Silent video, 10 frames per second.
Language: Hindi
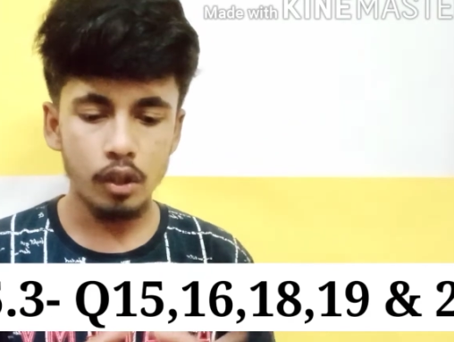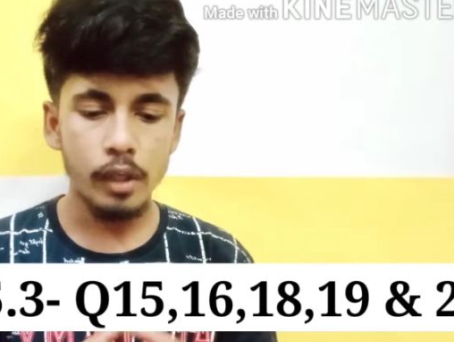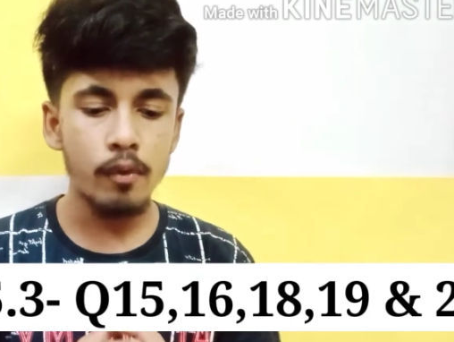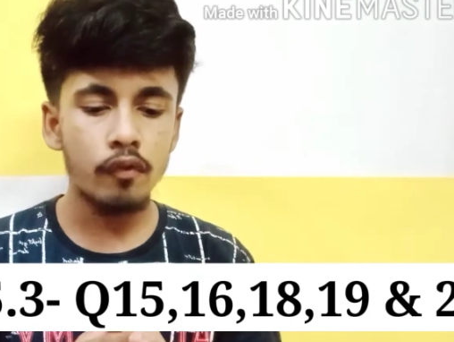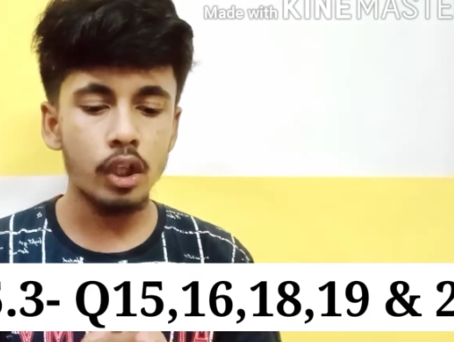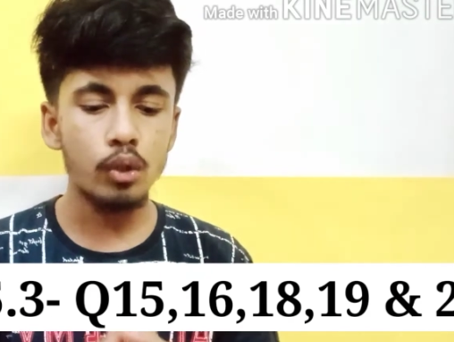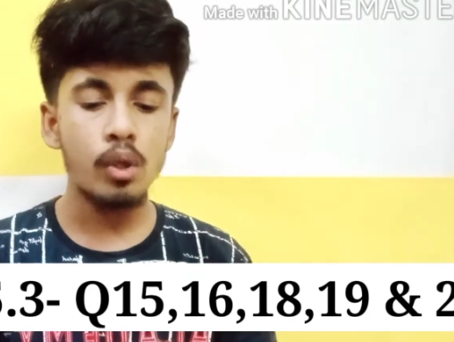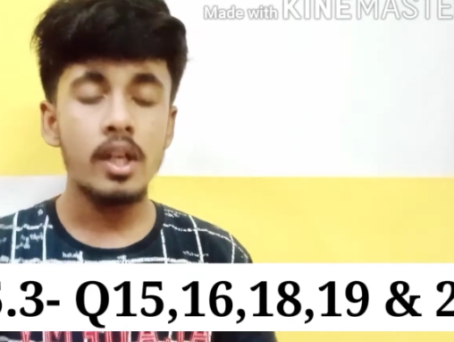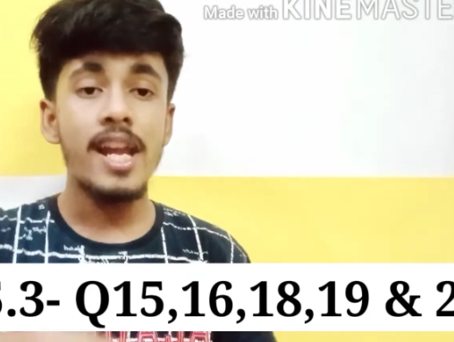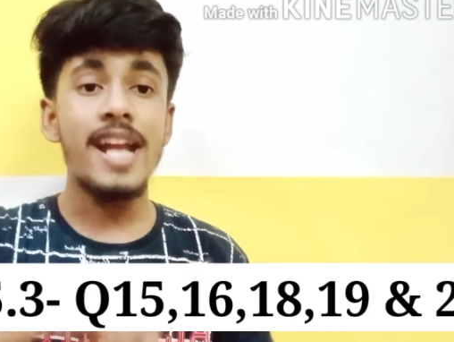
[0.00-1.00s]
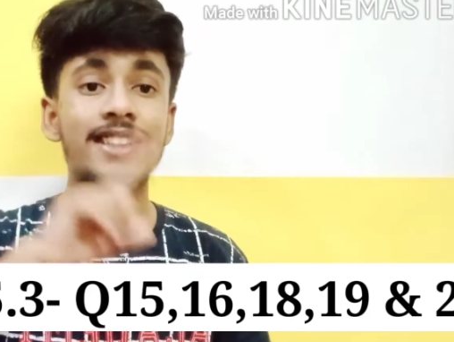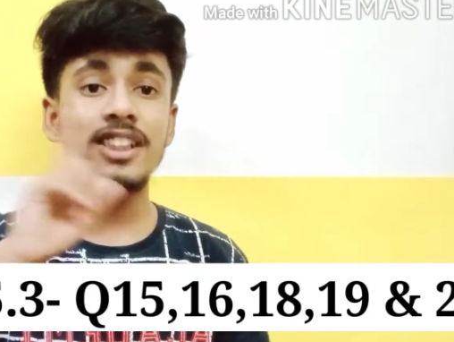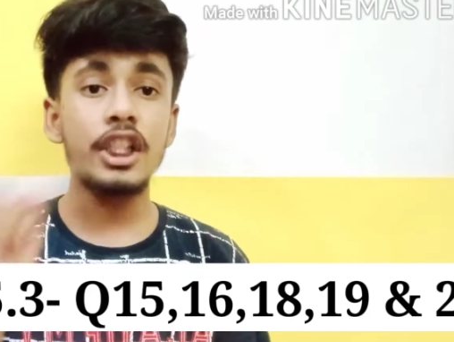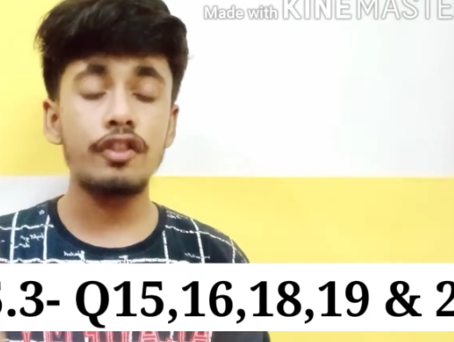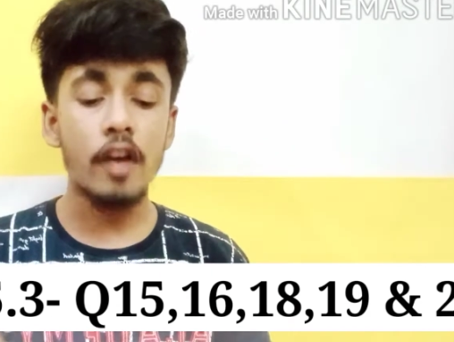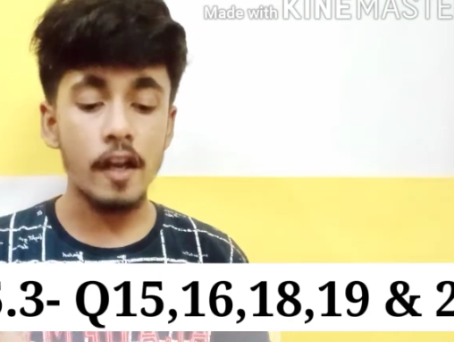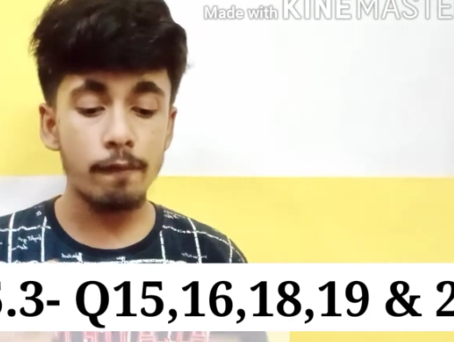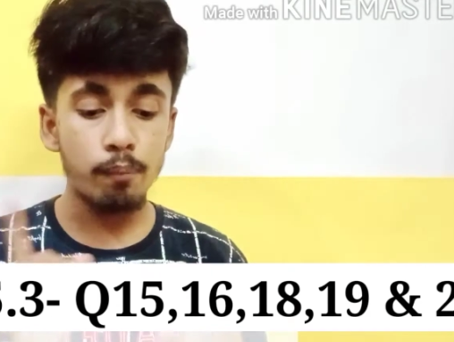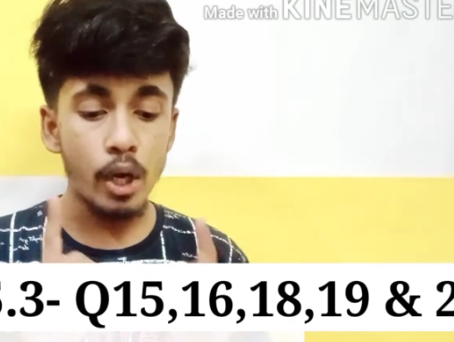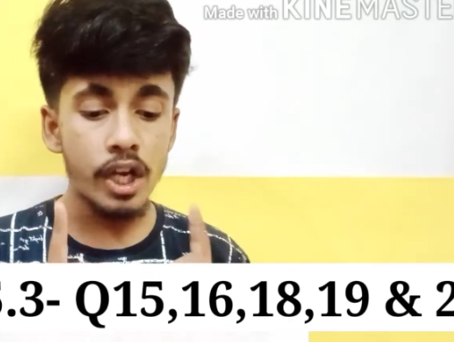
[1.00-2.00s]
रिमूव कर दो एक्सरसाइज
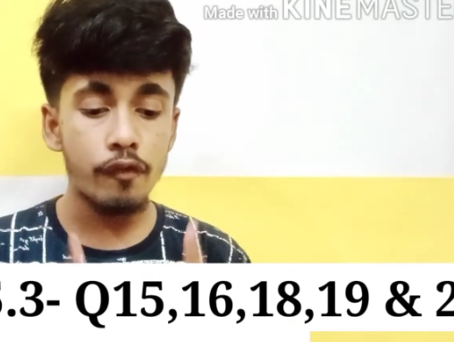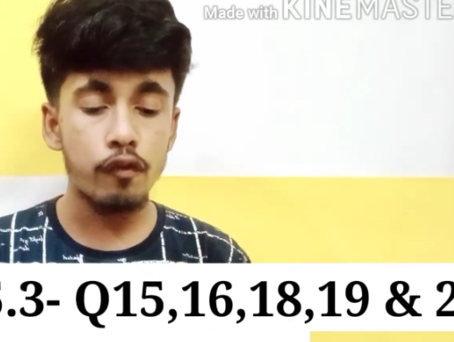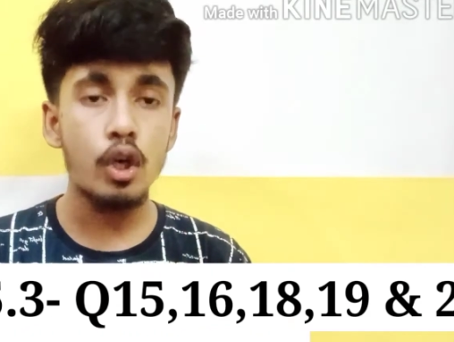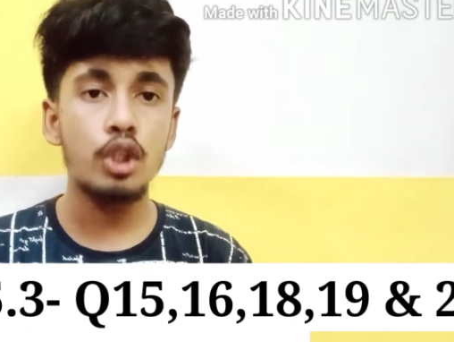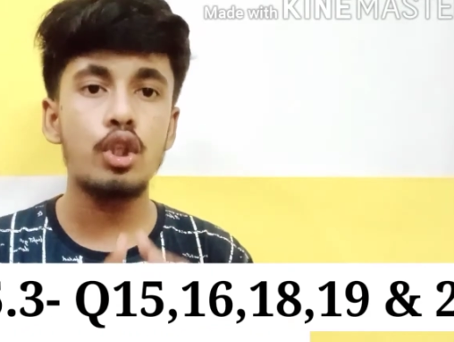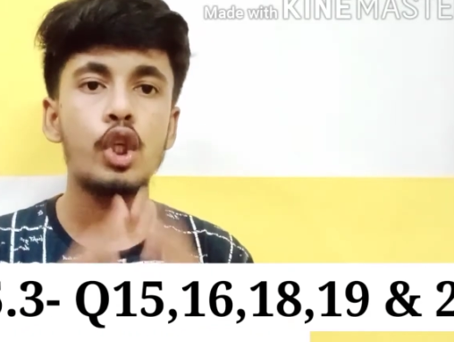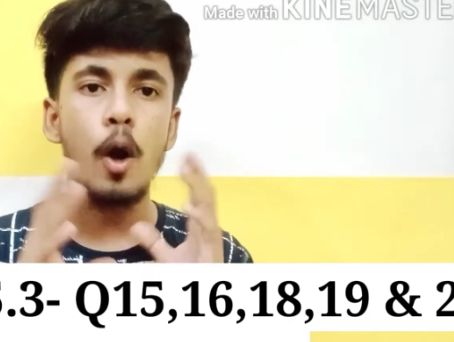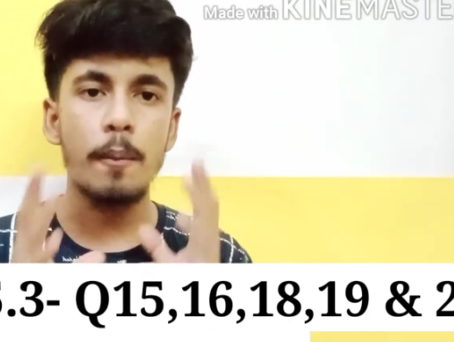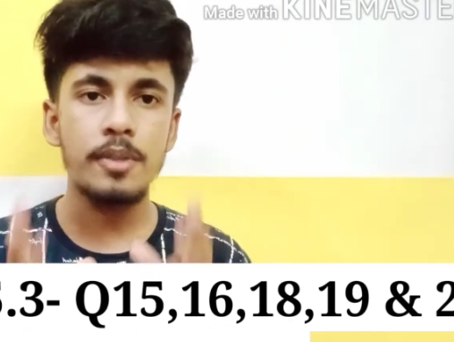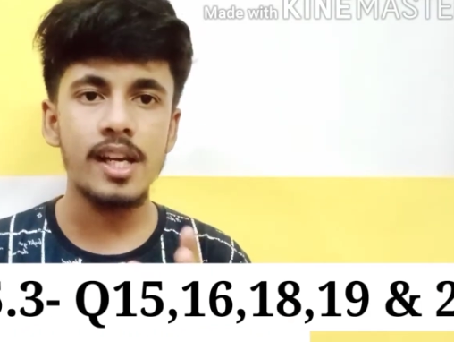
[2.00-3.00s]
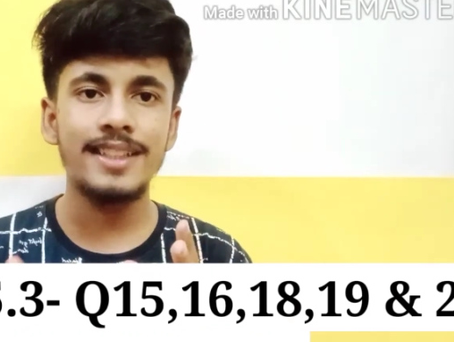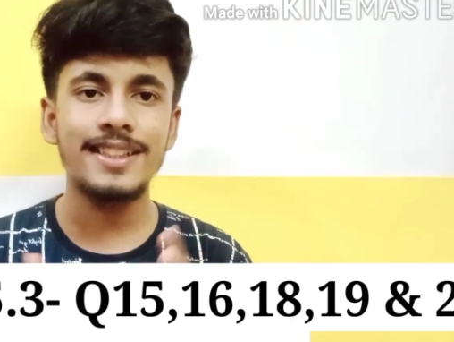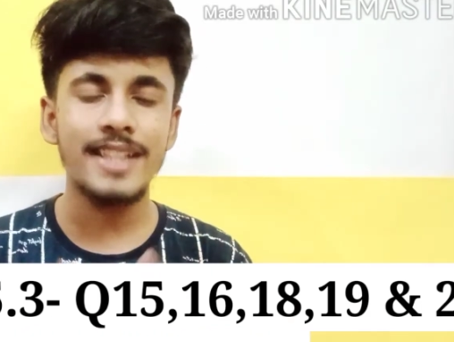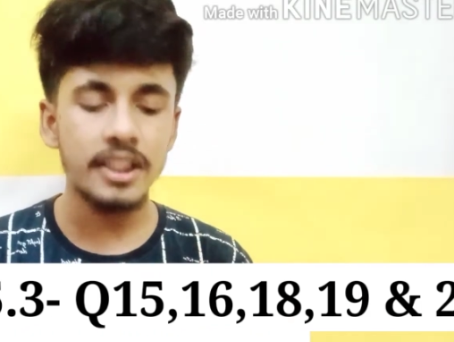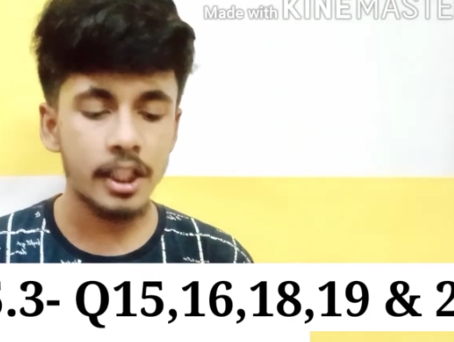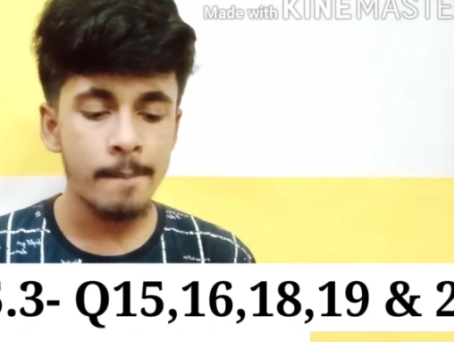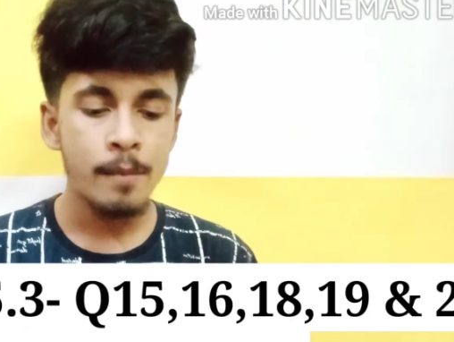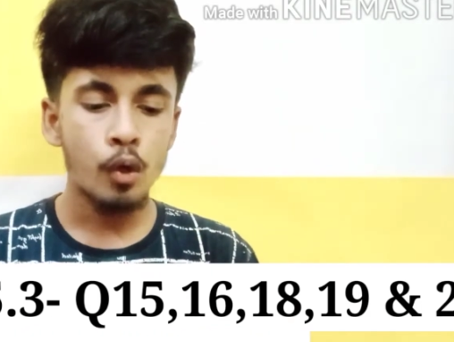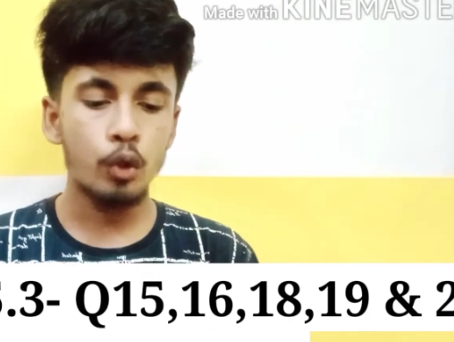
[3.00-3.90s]
5.4 जो कि ऑप्शनल एक्सरसाइज है